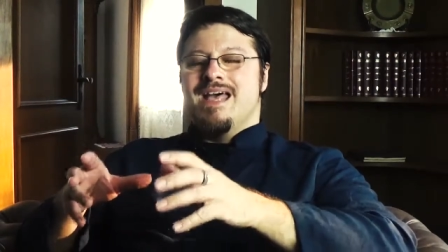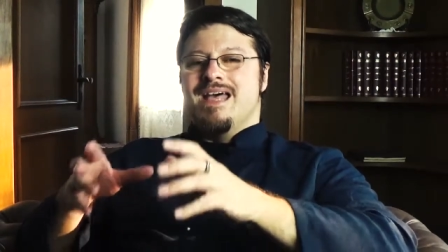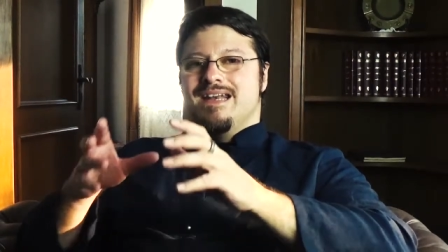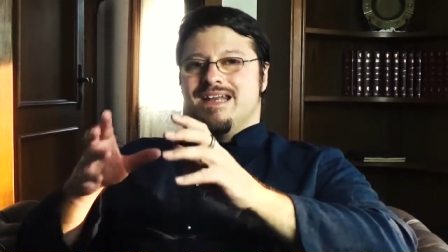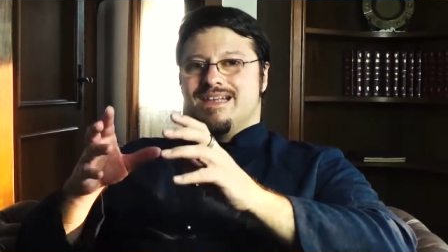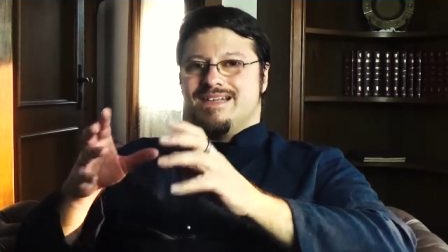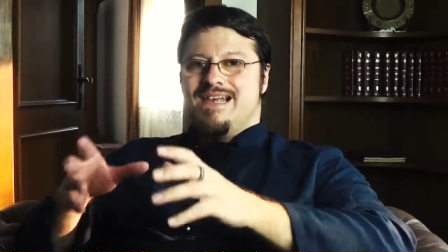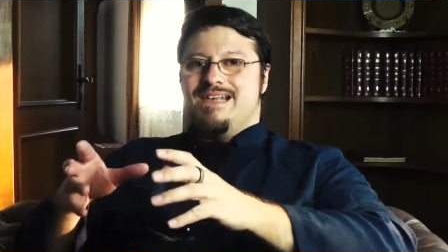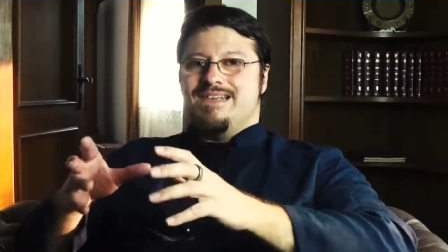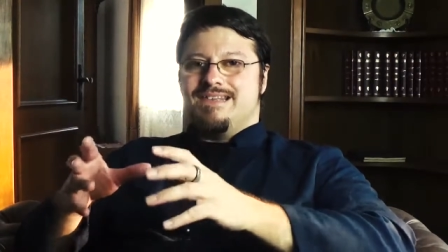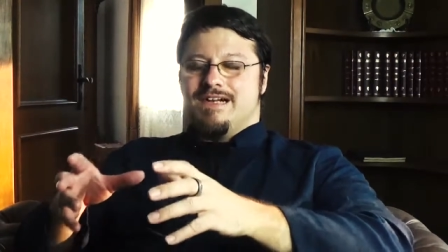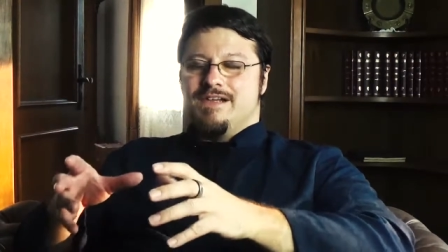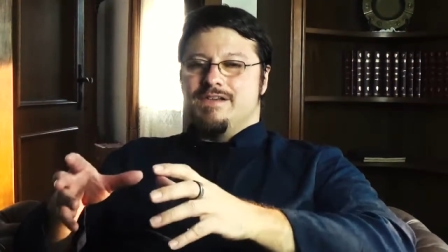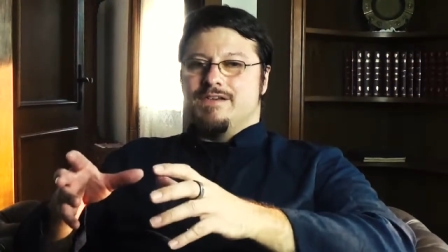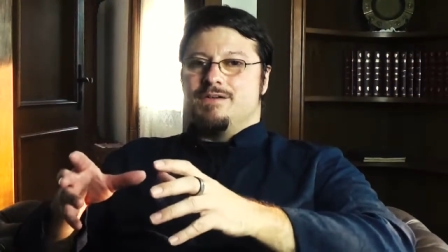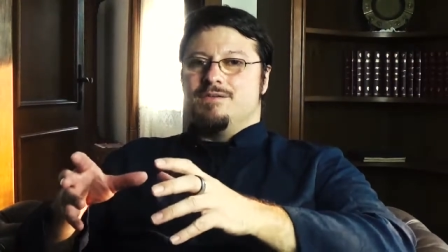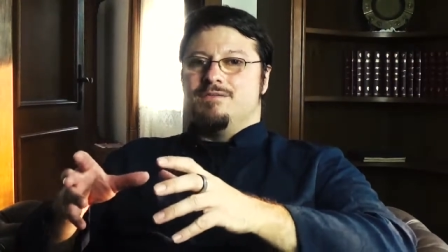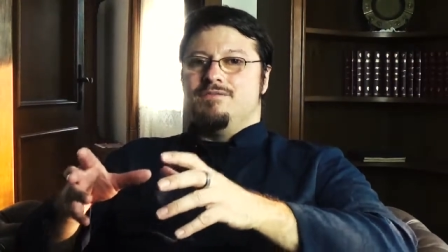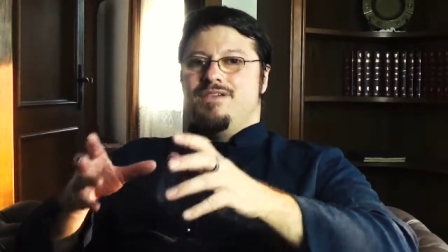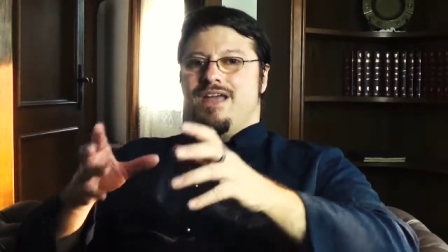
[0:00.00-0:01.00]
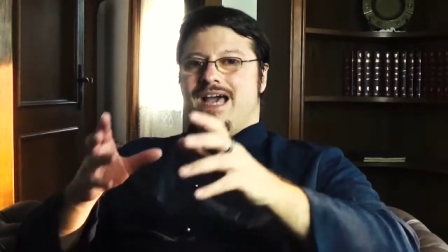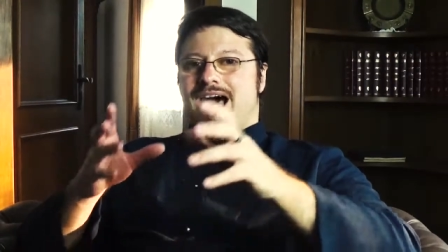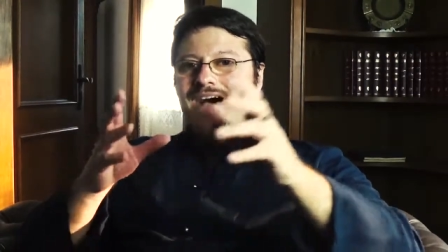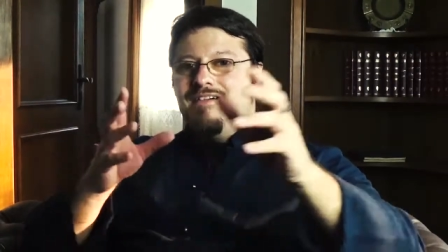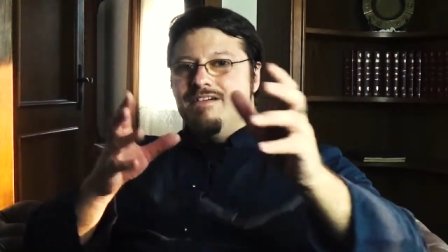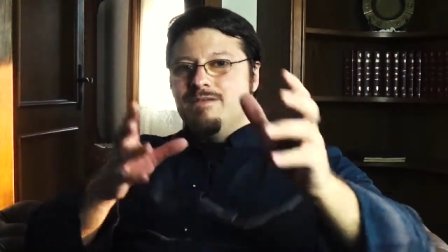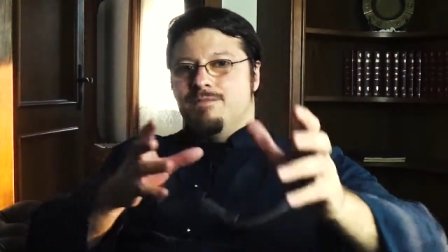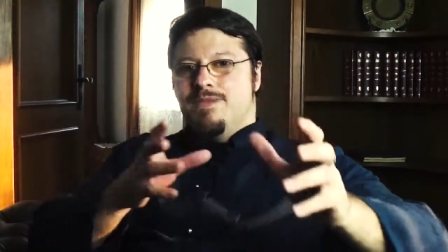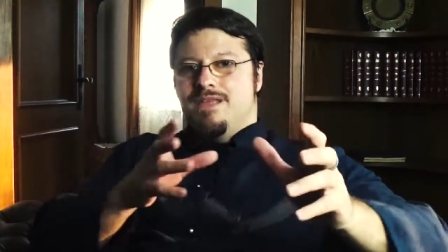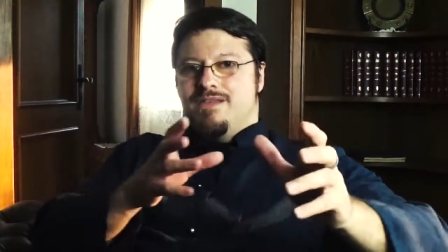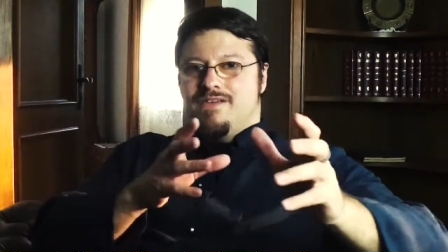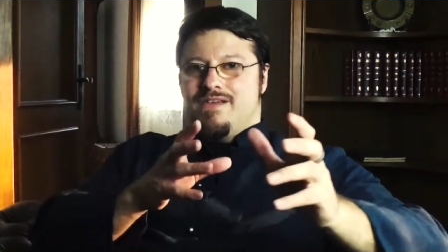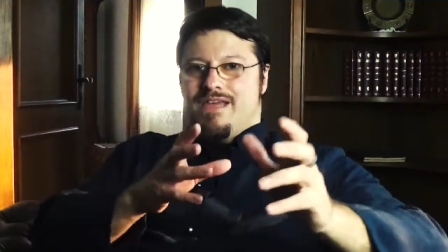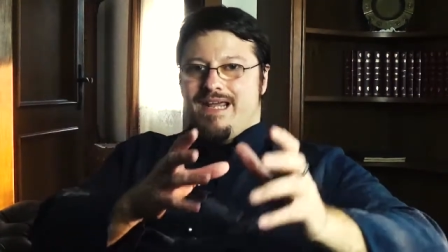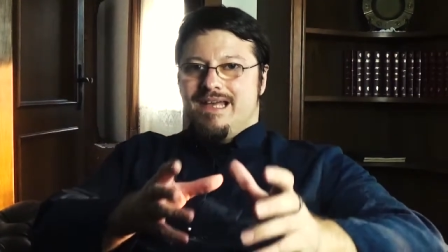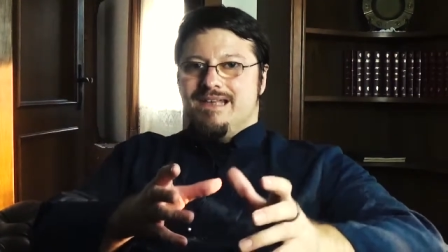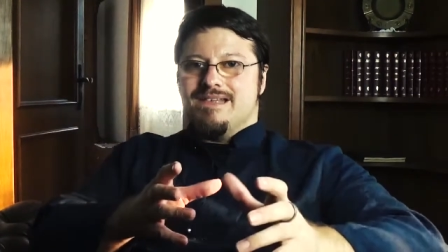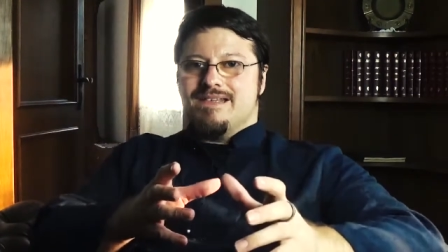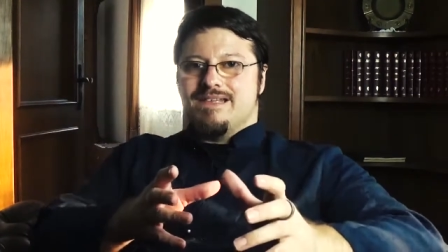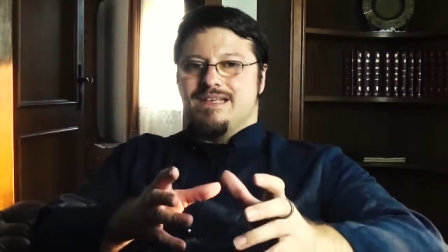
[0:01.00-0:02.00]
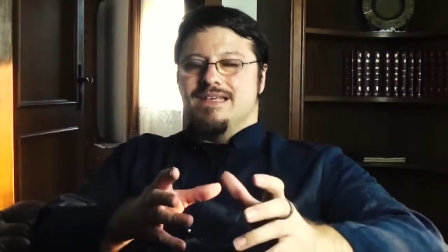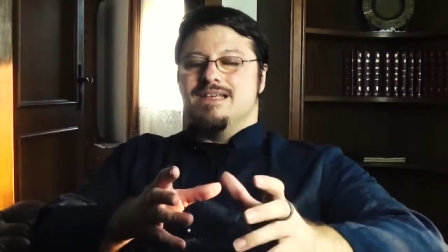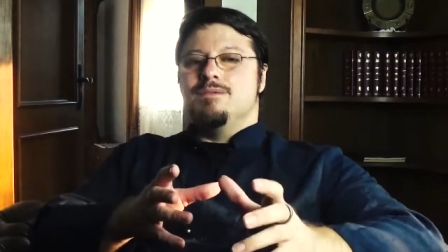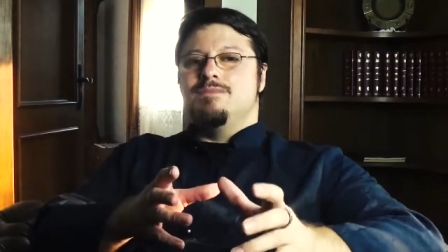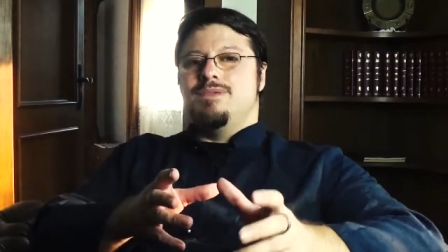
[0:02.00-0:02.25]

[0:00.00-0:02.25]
das heißt also, wir arbeiten ja zuerst ja,